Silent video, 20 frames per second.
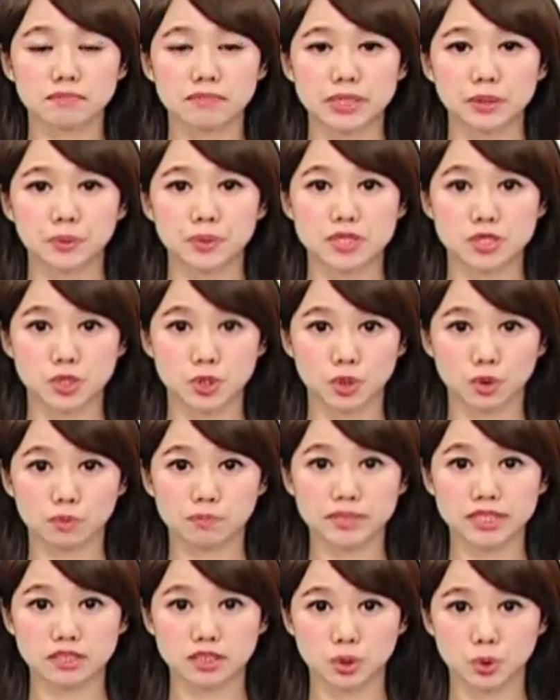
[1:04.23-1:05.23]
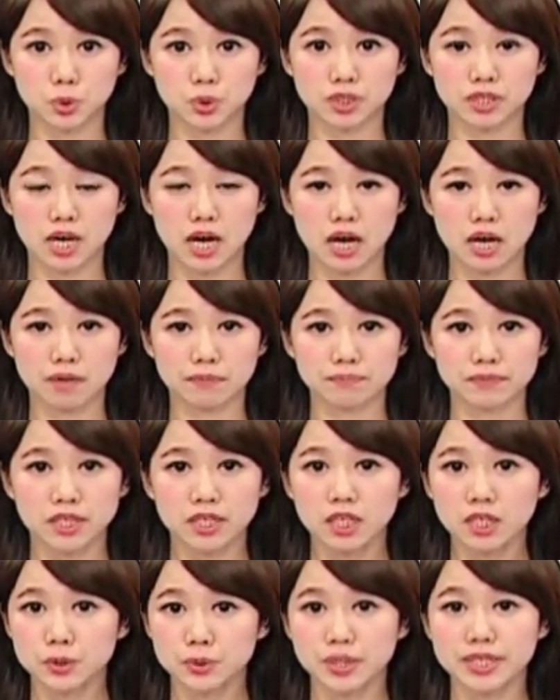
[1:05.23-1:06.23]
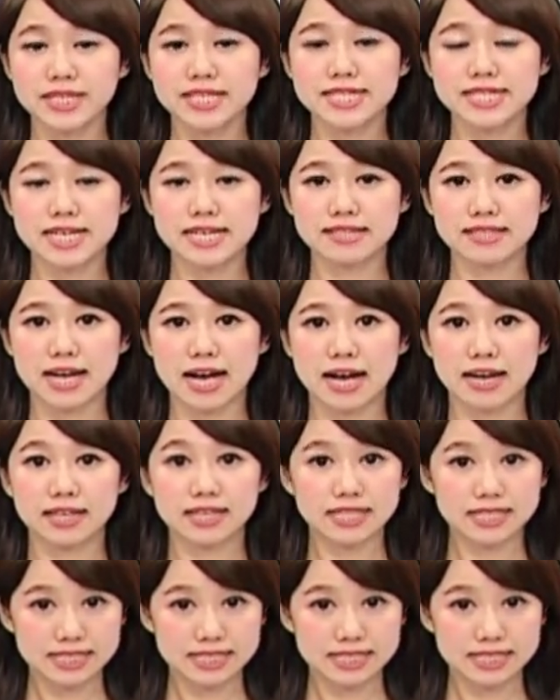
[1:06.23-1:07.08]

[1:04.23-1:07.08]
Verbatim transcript: 美元走贬的讯号。原因在哪？